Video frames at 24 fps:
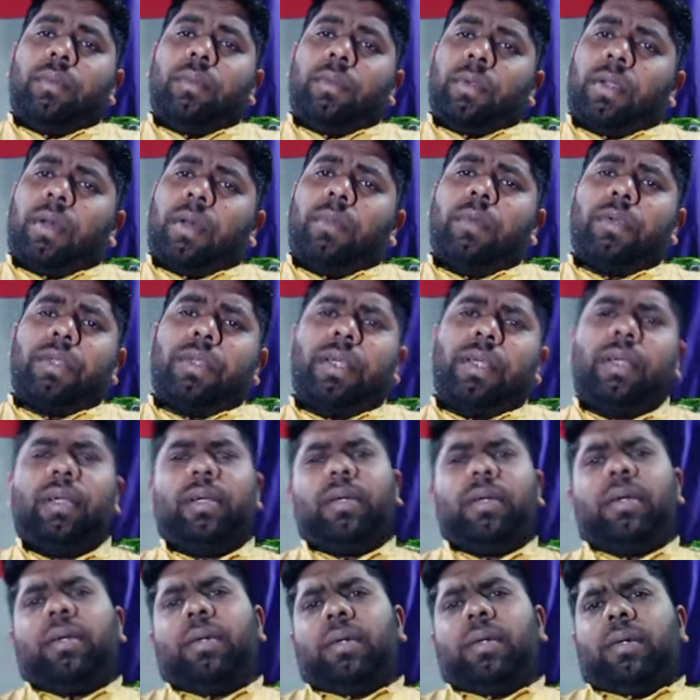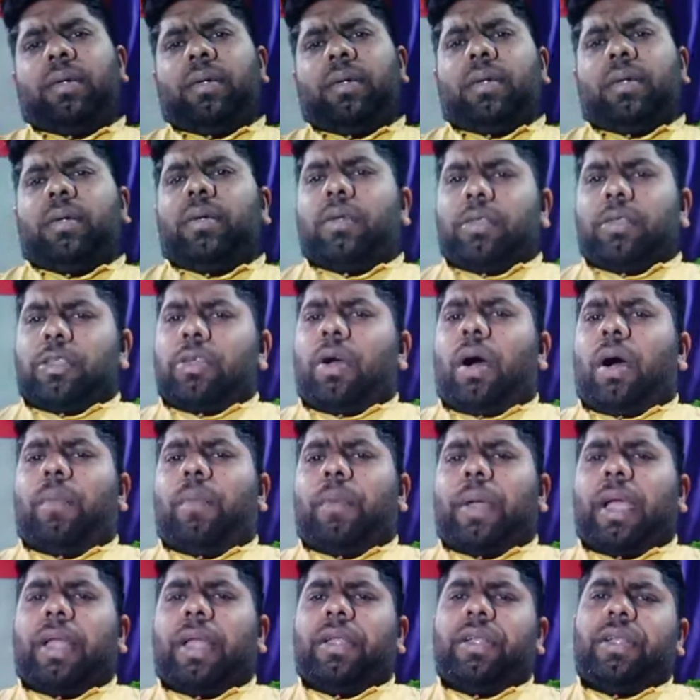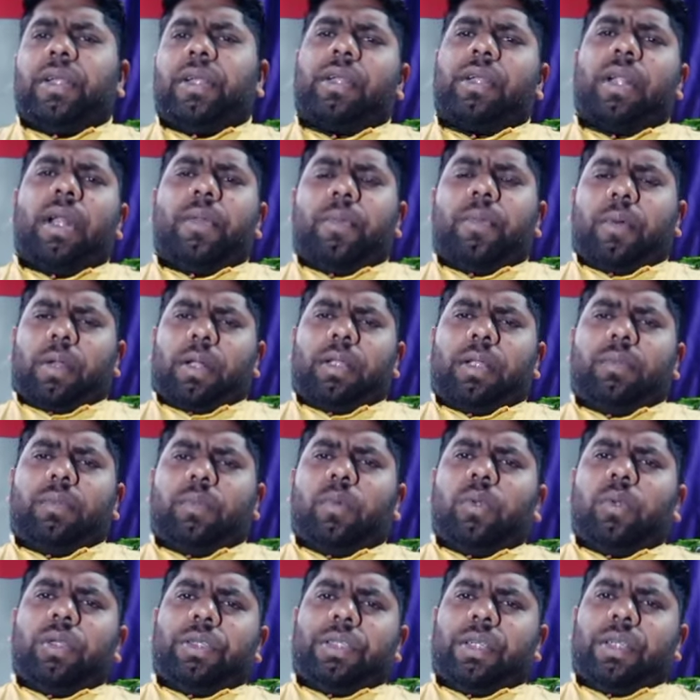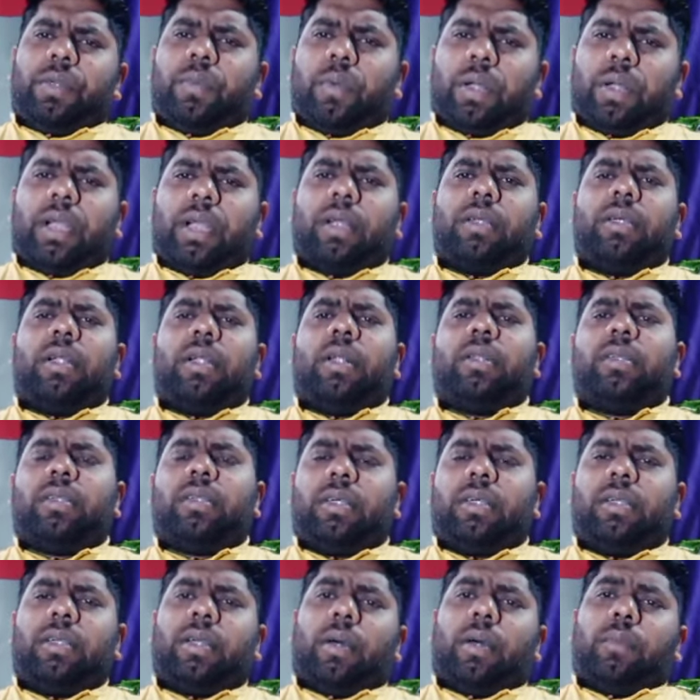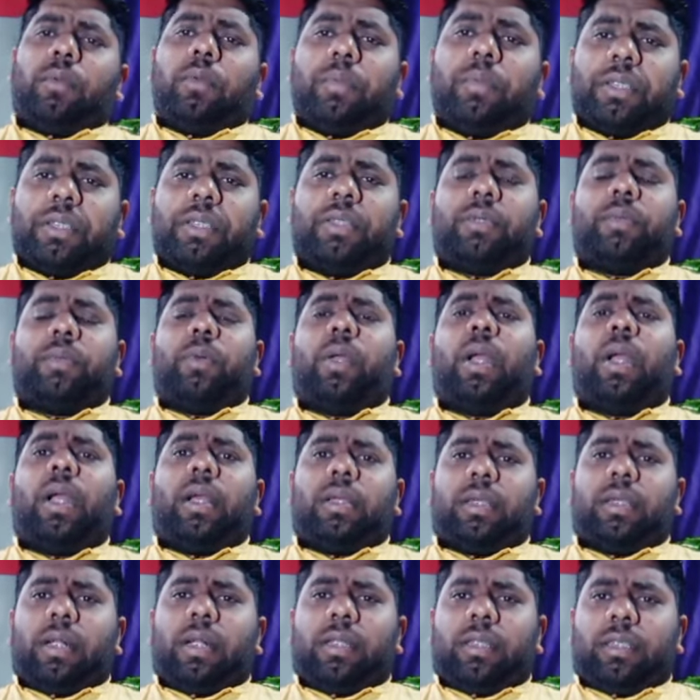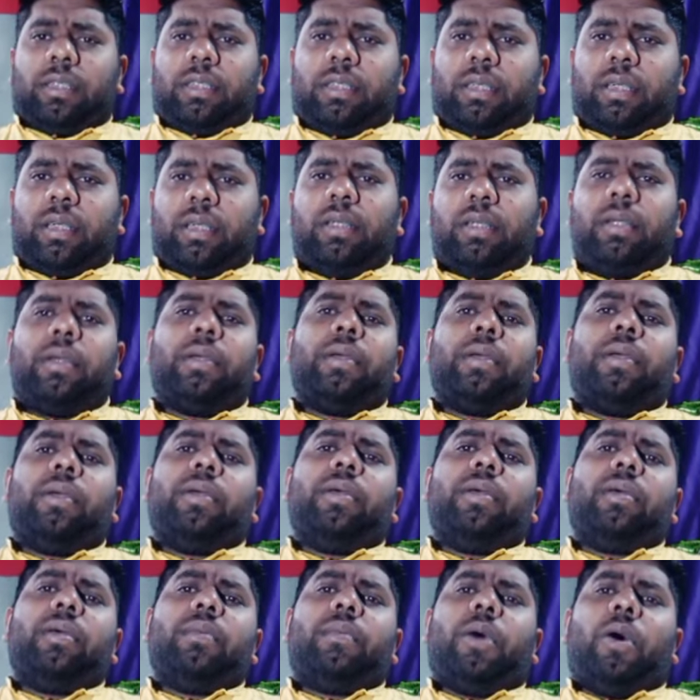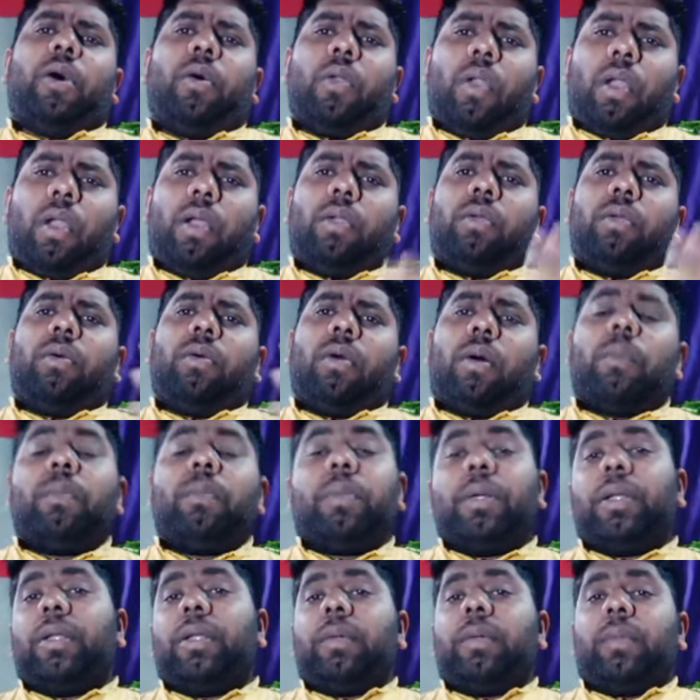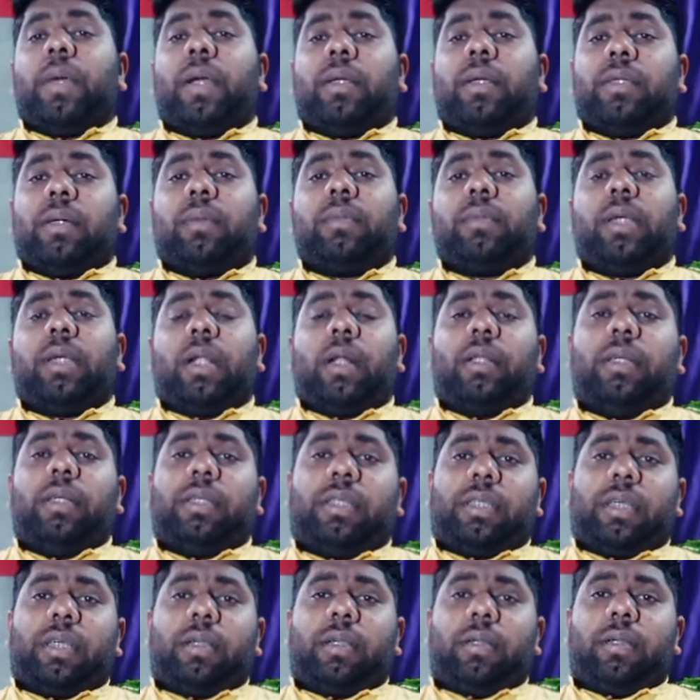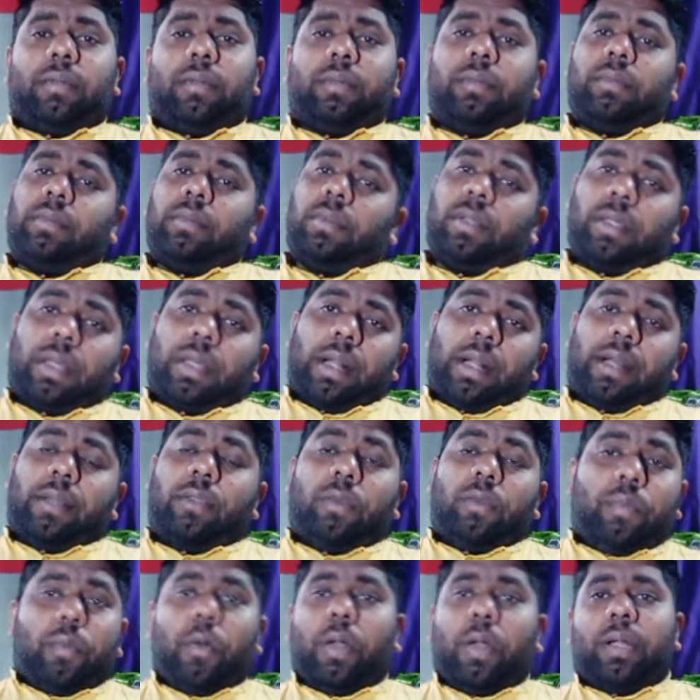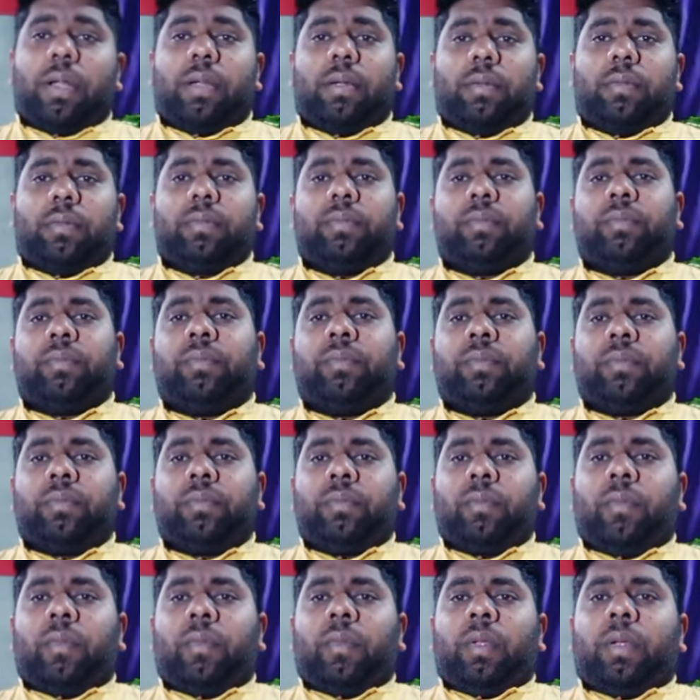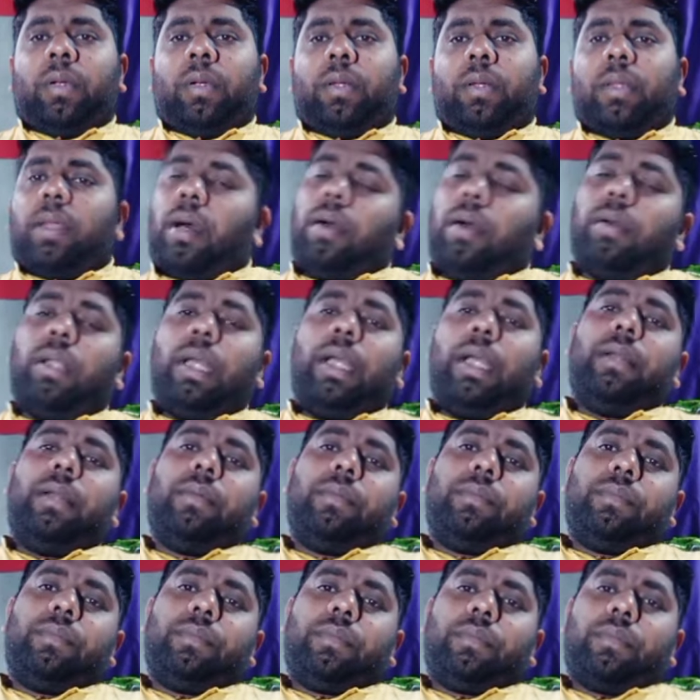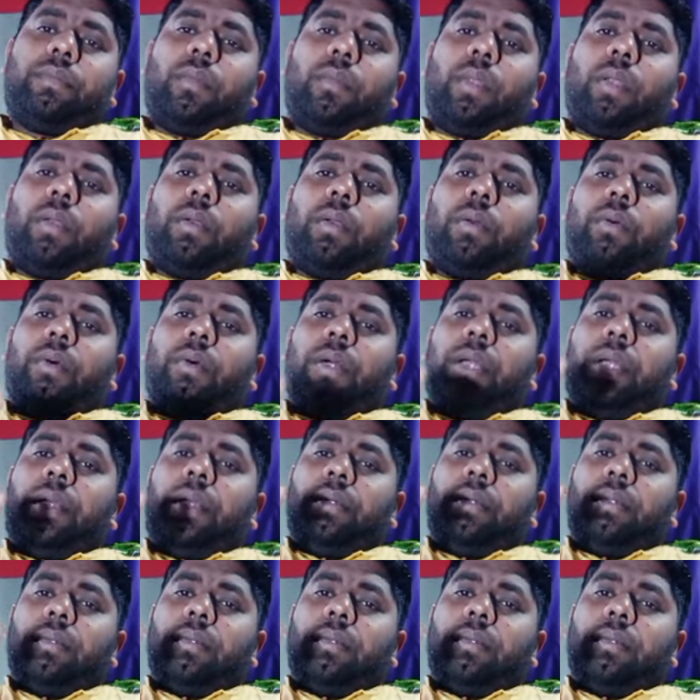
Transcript: মোটামুটি সব ক্যান্ডিডেটরাই পড়েন পুলিশের পরীক্ষা যারা দিচ্ছেন ডাব্লিউবিসিএস পরীক্ষা যারা দিচ্ছেন বা অন্যান্য কম্পিটিটিভ এক্সাম যারা দিচ্ছেন তারা কিন্তু পড়েন তাহলে ওই